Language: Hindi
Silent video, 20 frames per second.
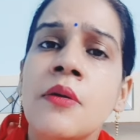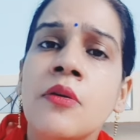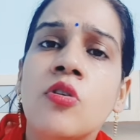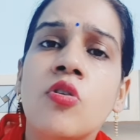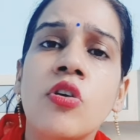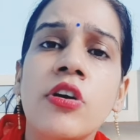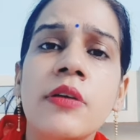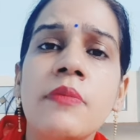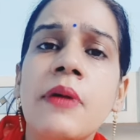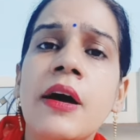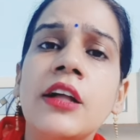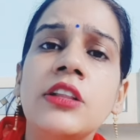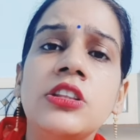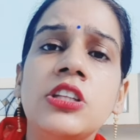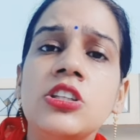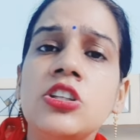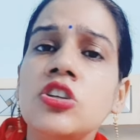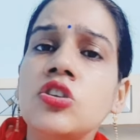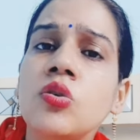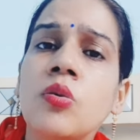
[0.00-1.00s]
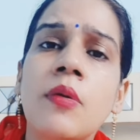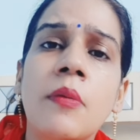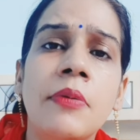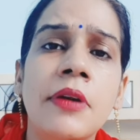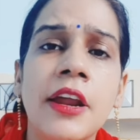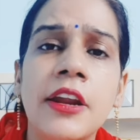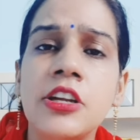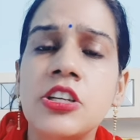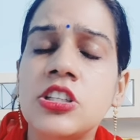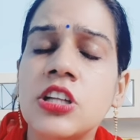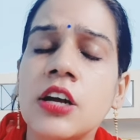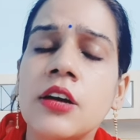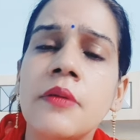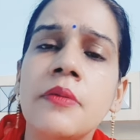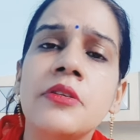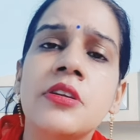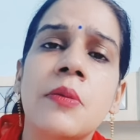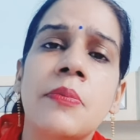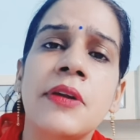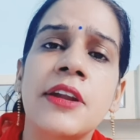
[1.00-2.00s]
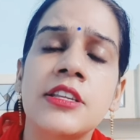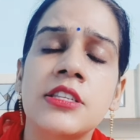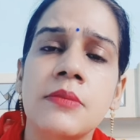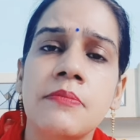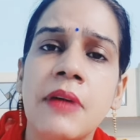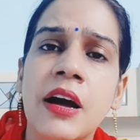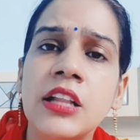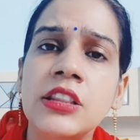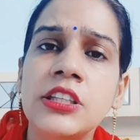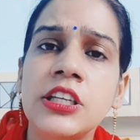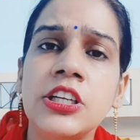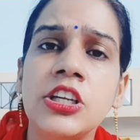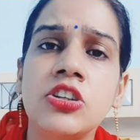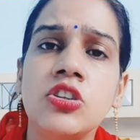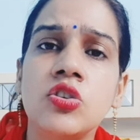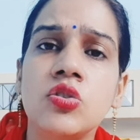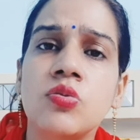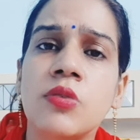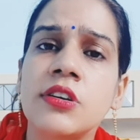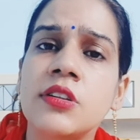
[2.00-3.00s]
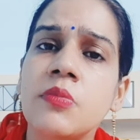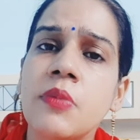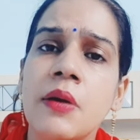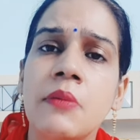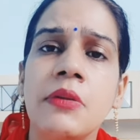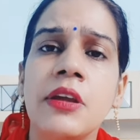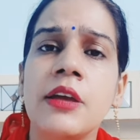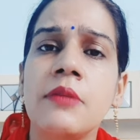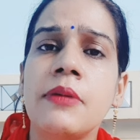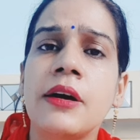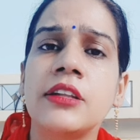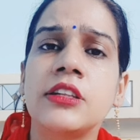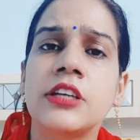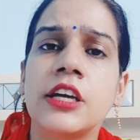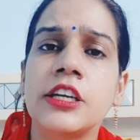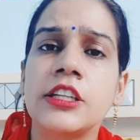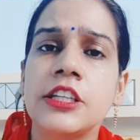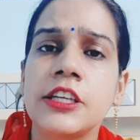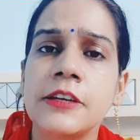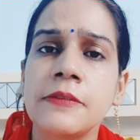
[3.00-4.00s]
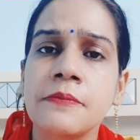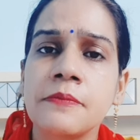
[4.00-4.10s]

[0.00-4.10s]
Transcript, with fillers: कोई मानती थी तो हम अपना रिश्ता कभी सपना से मानती नहीं थी उस वक्त भी हमने ये बात कही थी